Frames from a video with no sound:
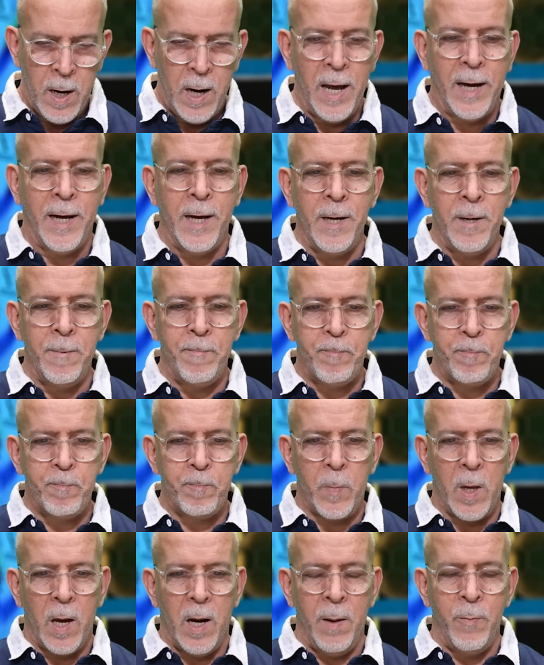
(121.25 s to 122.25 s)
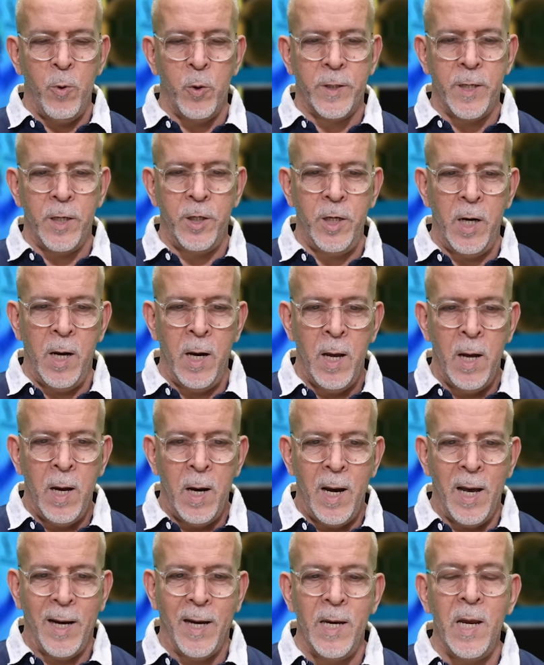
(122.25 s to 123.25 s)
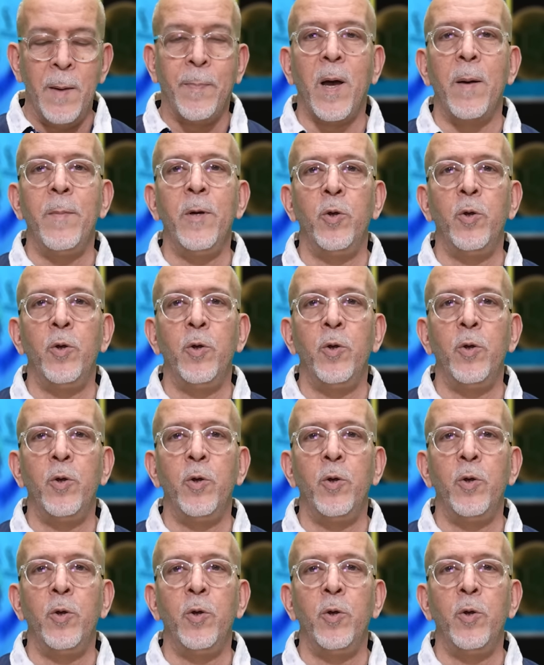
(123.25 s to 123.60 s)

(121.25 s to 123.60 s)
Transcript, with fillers: لكن لم يسجل لكن يبقى